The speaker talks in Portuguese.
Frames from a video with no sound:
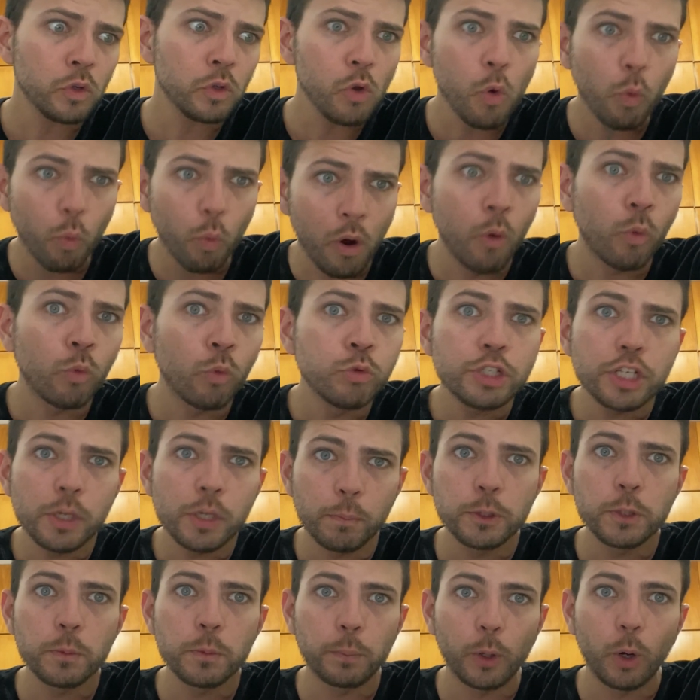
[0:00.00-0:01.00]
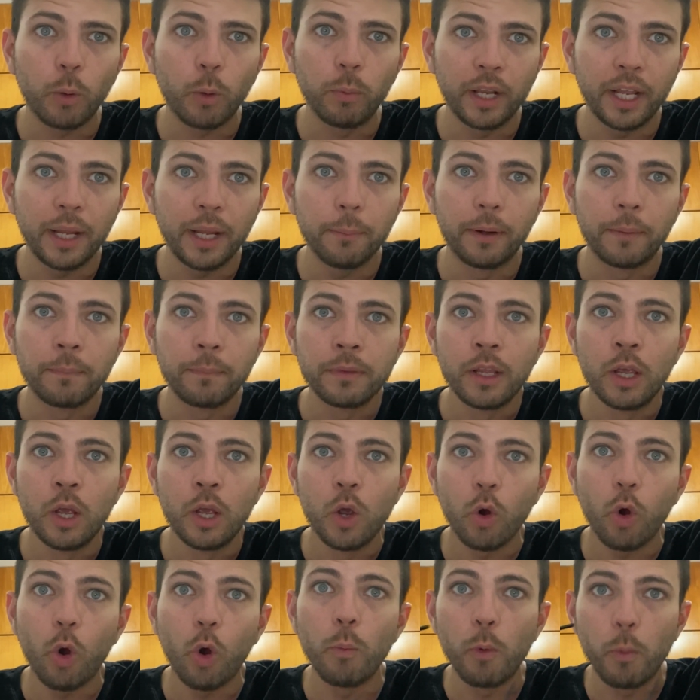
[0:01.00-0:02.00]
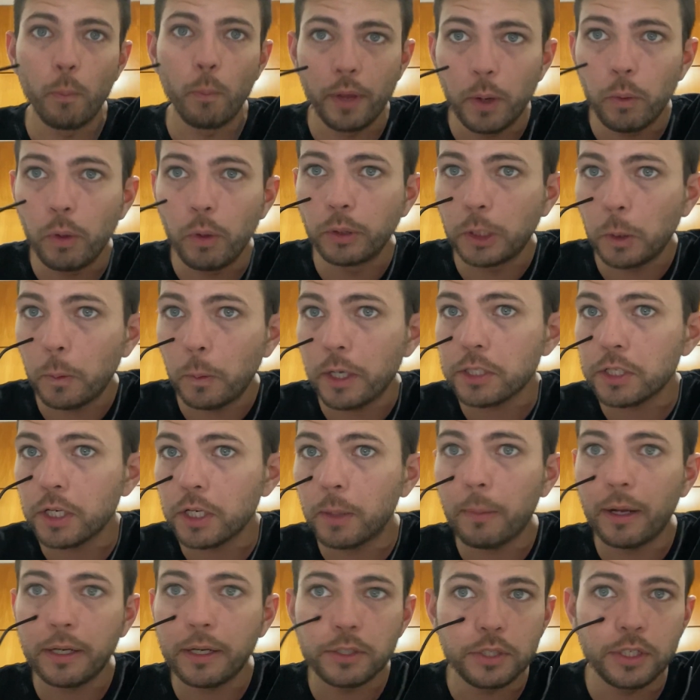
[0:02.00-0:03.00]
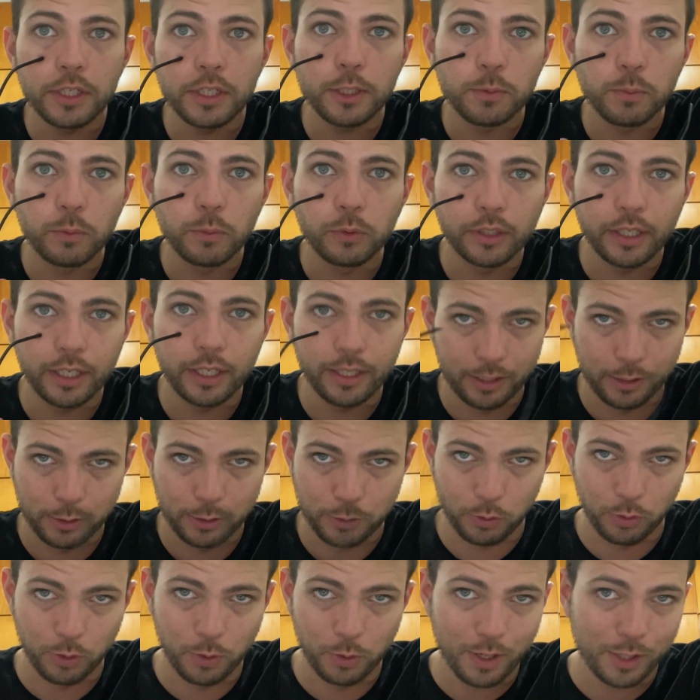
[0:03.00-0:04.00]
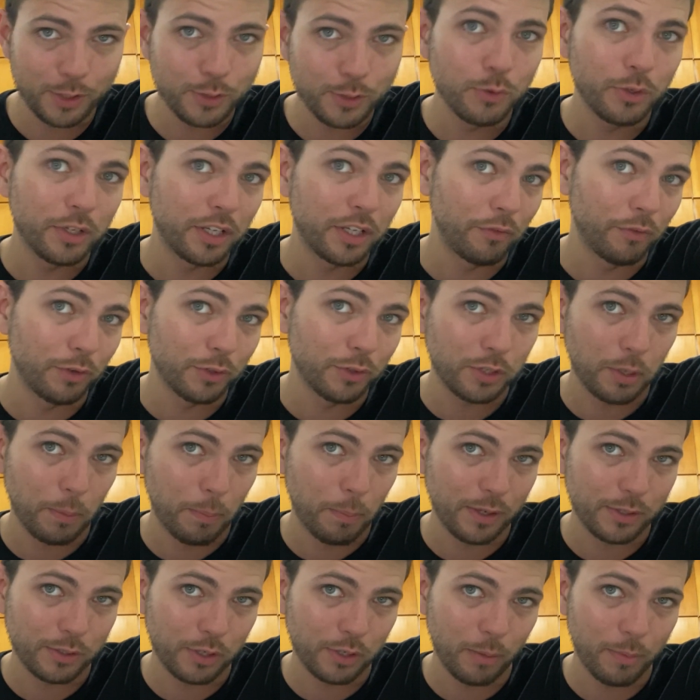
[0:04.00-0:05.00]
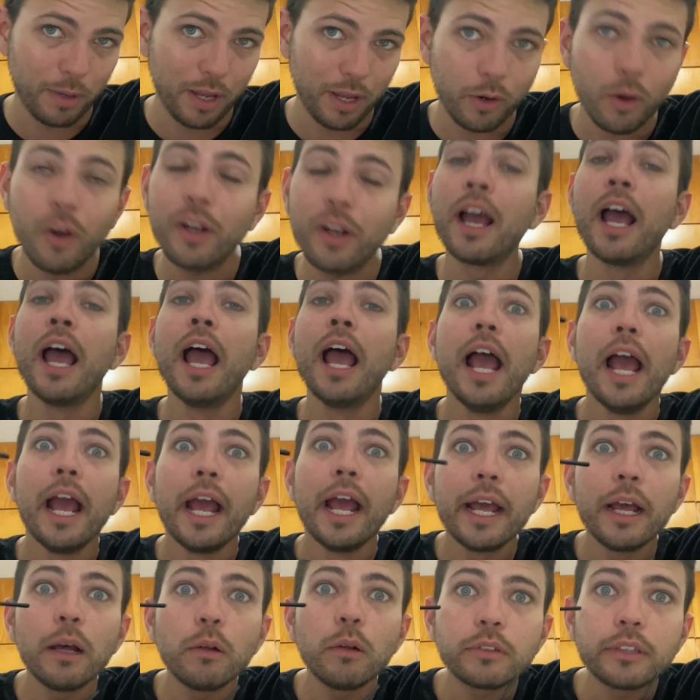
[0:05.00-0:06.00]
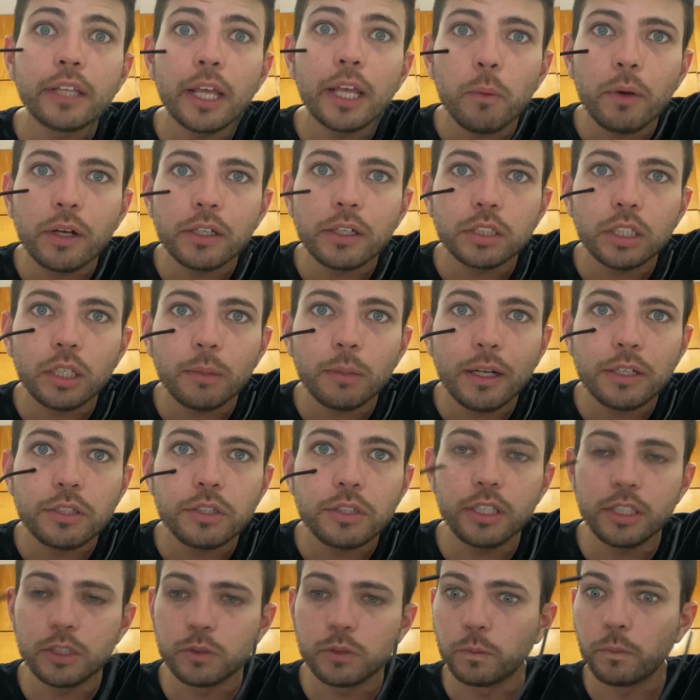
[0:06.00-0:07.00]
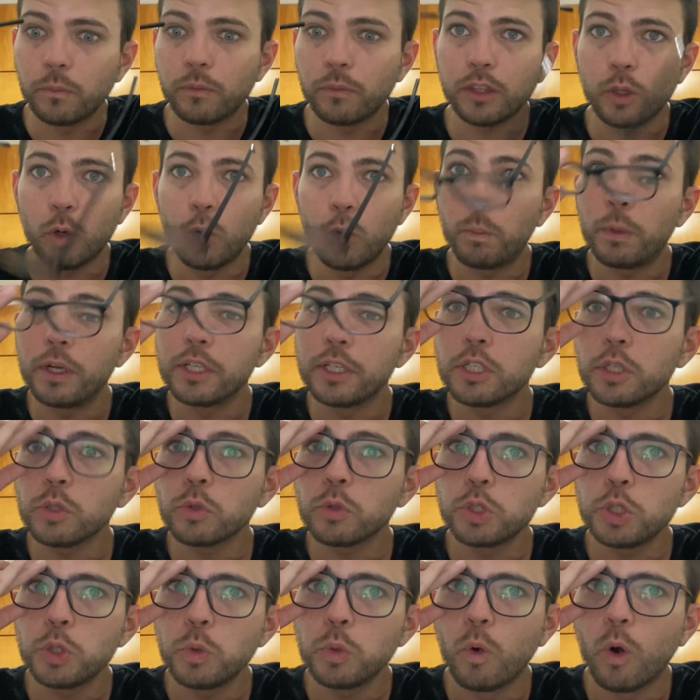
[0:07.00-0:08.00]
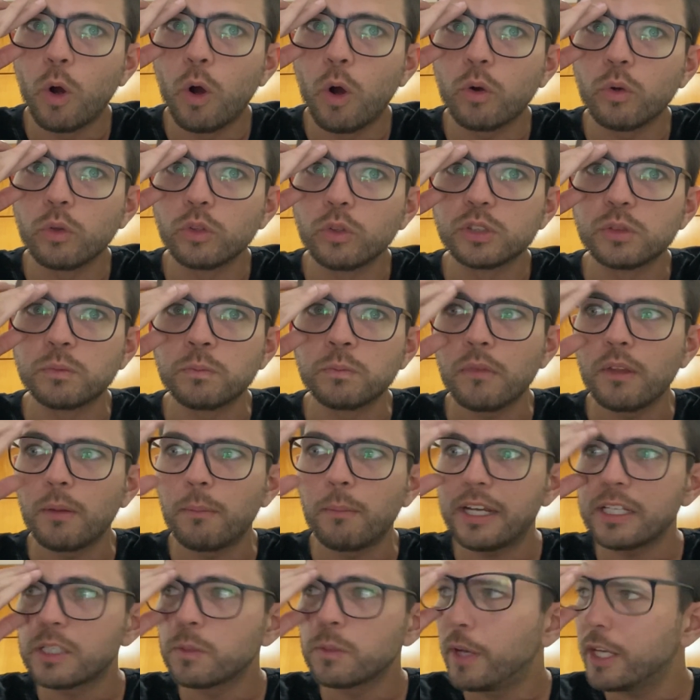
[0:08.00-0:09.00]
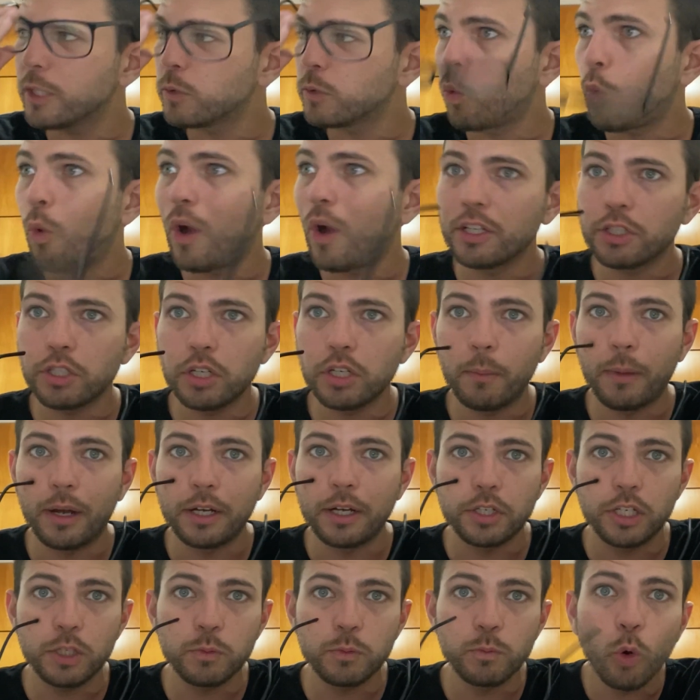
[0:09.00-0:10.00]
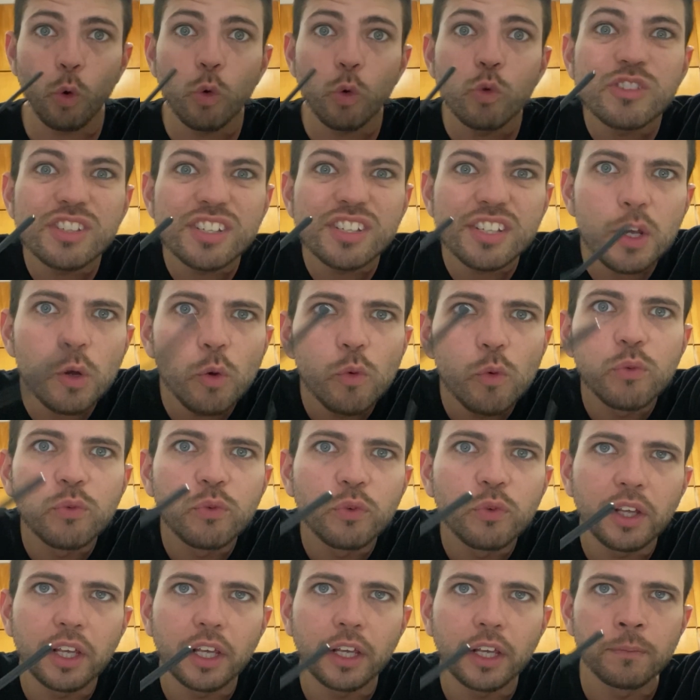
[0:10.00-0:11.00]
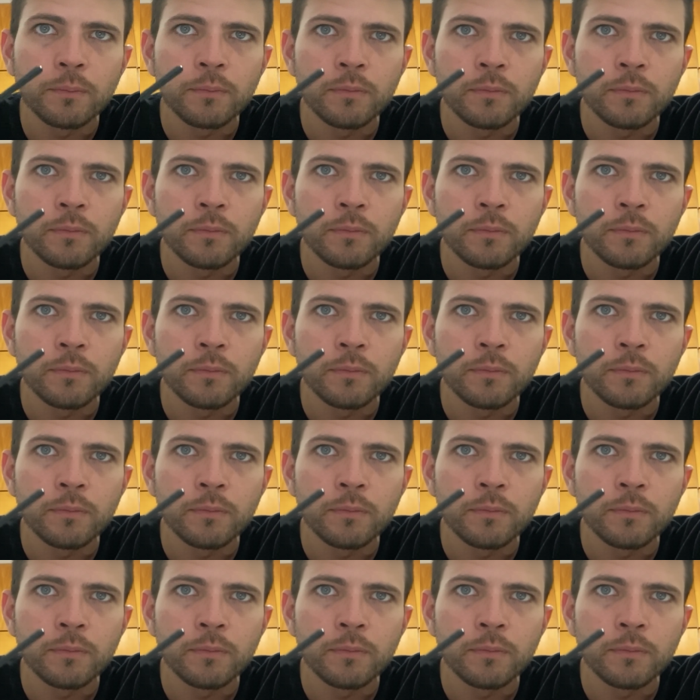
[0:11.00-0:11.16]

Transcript: com algum tipo de problema, como o meu, eu tenho astigmatismo, né? Esse olho azul que você percebe agora, eu tenho astigmatismo, então eu preciso de um óculos. Mas mesmo com astigmatismo, eu consigo ver,